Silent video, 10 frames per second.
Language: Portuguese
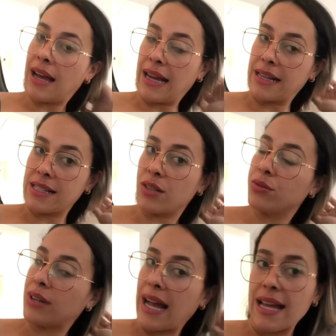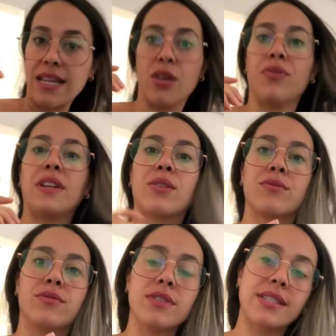A questão do carro é que eu falei
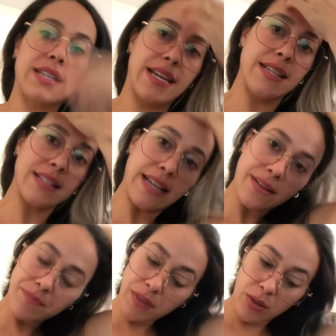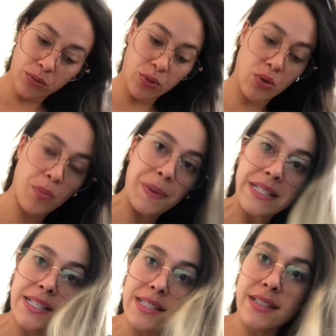com vocês, né? Que eu tô
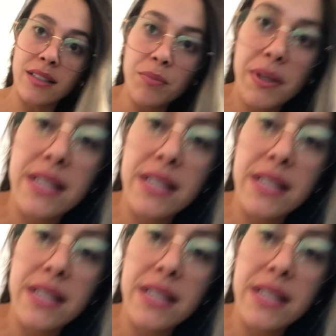pesquisando, porque